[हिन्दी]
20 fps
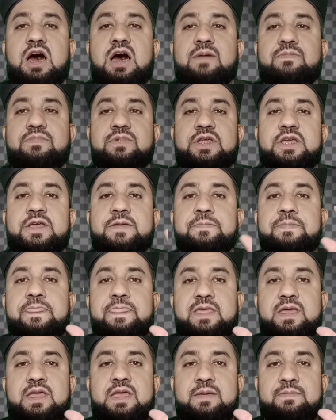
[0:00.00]
आपने
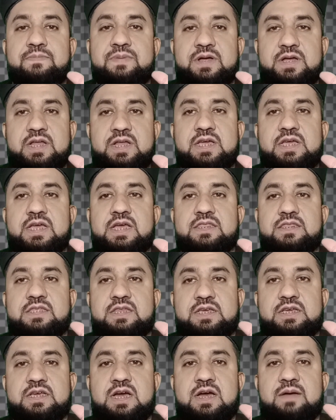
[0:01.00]
पढ़ना क्या
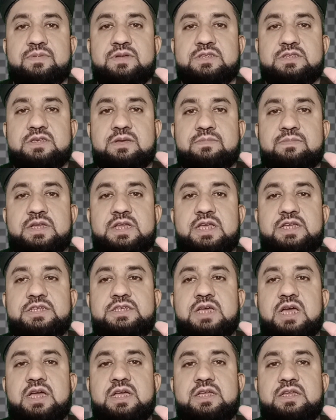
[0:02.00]
तरीका आपने समझना
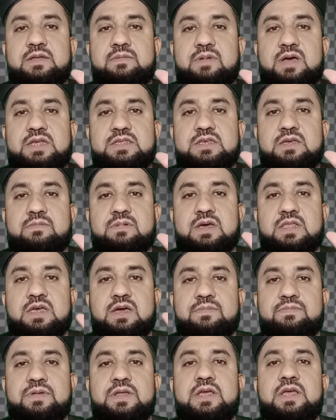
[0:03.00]
ईशा की नमाज के बाद
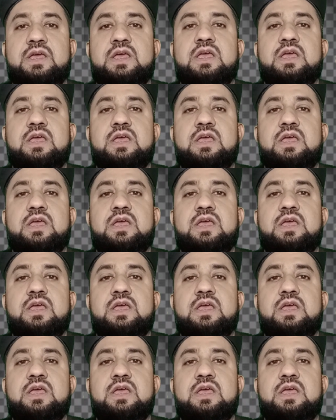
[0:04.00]
आपने